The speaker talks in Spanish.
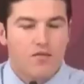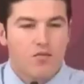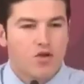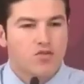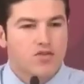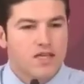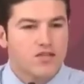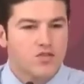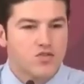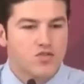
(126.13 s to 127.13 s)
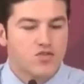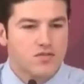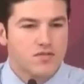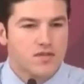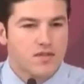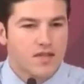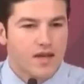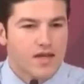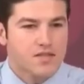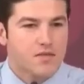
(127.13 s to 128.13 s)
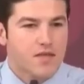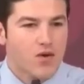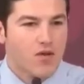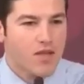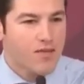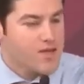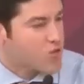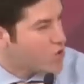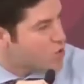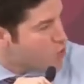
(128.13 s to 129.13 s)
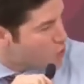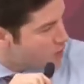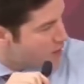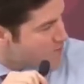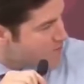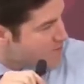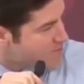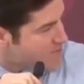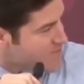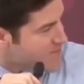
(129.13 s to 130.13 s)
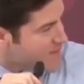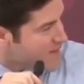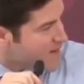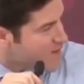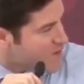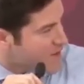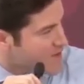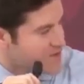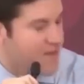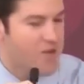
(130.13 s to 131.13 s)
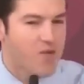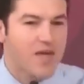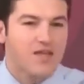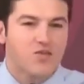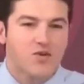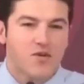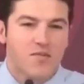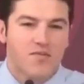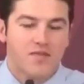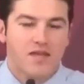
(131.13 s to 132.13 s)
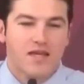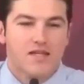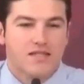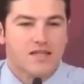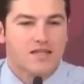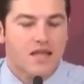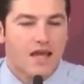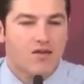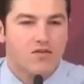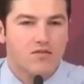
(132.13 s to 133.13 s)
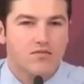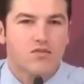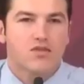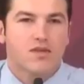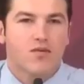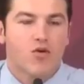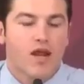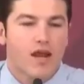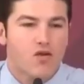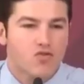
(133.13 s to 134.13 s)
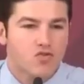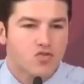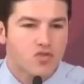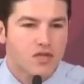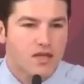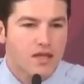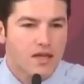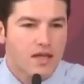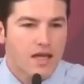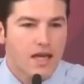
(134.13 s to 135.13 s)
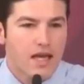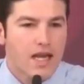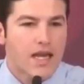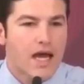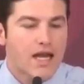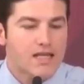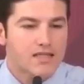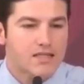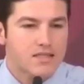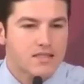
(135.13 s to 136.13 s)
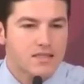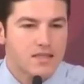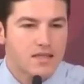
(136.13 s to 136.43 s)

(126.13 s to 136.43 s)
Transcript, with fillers: Muy contentos de recibirlo, además con lluvia. Ahorita está lloviendo en Santiago, Montemorelos, Linares